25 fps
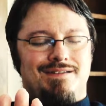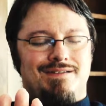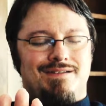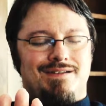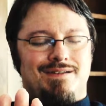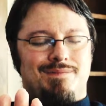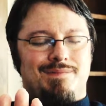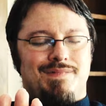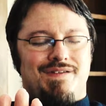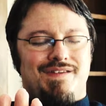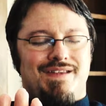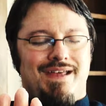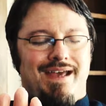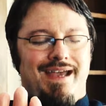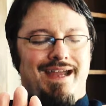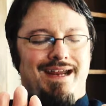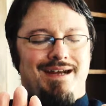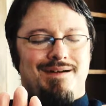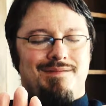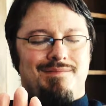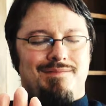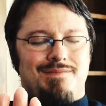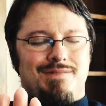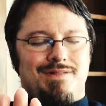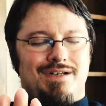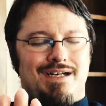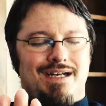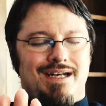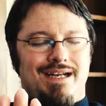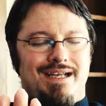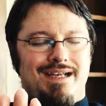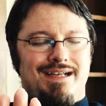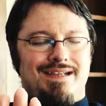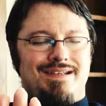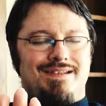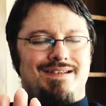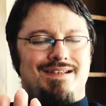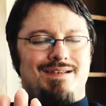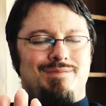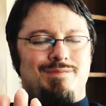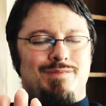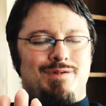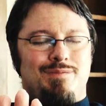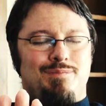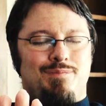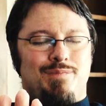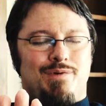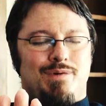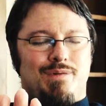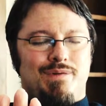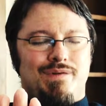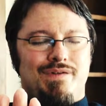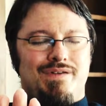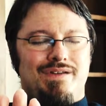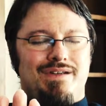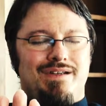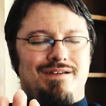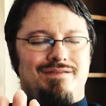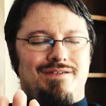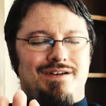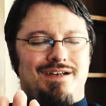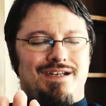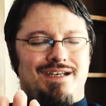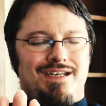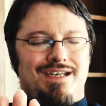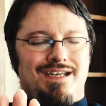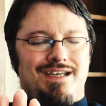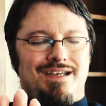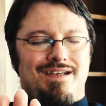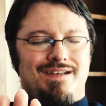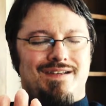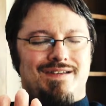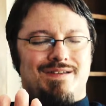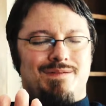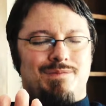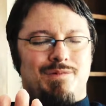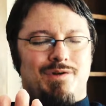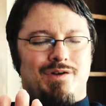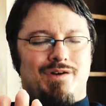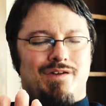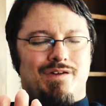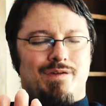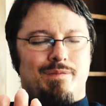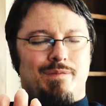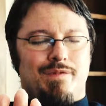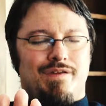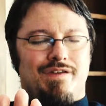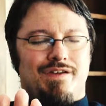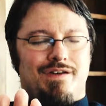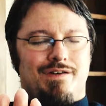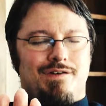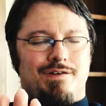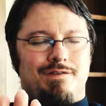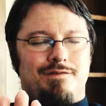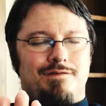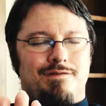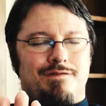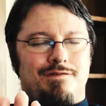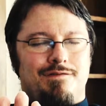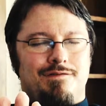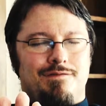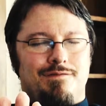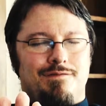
Du atmest ein, lädst dich mit positiver Energie aus dem Kosmos auf.